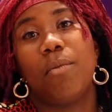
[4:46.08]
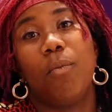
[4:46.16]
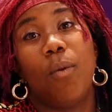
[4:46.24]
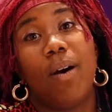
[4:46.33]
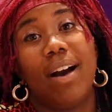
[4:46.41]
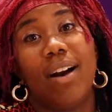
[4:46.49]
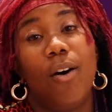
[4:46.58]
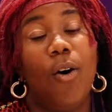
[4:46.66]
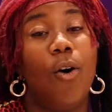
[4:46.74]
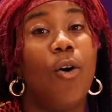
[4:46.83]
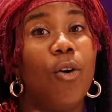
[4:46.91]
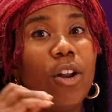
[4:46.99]
et moi,
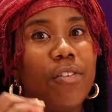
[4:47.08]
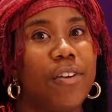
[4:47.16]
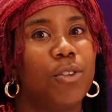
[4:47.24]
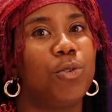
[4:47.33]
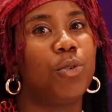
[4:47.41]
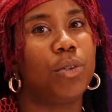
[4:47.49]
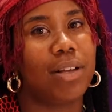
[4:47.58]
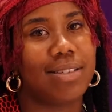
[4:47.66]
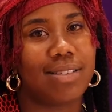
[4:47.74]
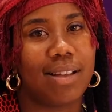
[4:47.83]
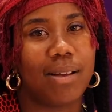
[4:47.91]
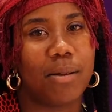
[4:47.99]
on a fait une tournée
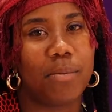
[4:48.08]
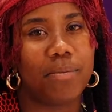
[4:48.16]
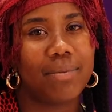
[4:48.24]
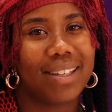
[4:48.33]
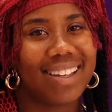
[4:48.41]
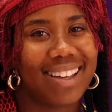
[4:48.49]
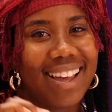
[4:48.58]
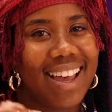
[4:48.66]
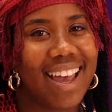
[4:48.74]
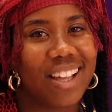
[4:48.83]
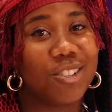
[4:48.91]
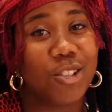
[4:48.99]
ensemble.
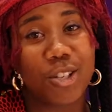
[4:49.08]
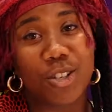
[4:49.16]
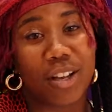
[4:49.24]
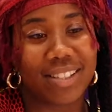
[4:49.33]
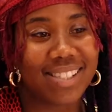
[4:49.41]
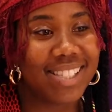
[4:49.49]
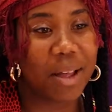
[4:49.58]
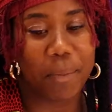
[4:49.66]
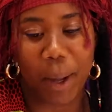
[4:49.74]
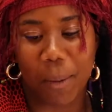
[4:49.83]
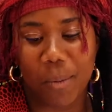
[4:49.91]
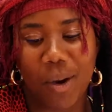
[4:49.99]
Elle est déjà sortie
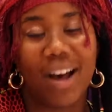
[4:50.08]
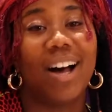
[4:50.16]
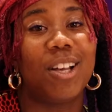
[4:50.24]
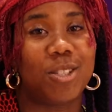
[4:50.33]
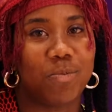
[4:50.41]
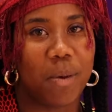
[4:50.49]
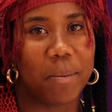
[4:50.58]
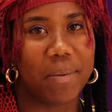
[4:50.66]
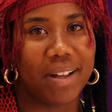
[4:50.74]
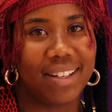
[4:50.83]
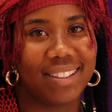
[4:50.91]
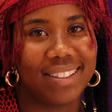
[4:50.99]
d'après moi en ce
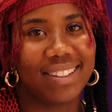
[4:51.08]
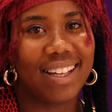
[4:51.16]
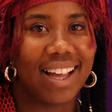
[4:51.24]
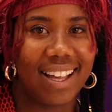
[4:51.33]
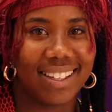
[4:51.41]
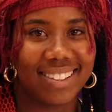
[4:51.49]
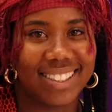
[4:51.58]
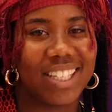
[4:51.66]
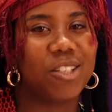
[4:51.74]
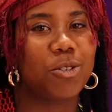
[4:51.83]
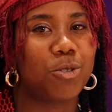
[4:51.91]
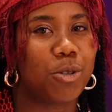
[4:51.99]
moment, hein, si
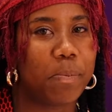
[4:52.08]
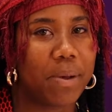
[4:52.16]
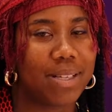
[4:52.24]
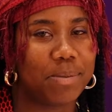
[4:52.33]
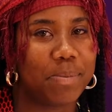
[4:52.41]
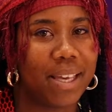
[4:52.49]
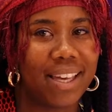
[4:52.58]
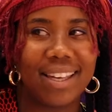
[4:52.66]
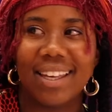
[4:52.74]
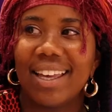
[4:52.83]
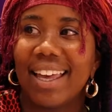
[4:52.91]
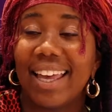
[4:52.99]
les choses se passent bien.
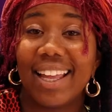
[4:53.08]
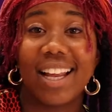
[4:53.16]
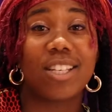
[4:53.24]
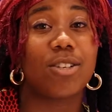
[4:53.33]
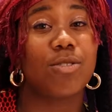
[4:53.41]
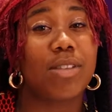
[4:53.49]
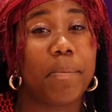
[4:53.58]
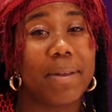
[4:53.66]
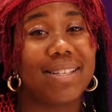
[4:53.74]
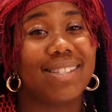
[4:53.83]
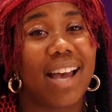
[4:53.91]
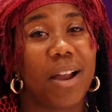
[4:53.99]
Et la chanson
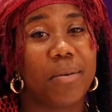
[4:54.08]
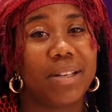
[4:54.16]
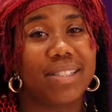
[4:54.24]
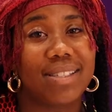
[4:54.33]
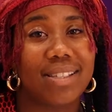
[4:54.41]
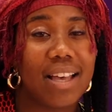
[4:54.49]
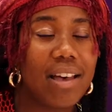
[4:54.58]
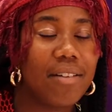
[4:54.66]
s'appelle Sirens.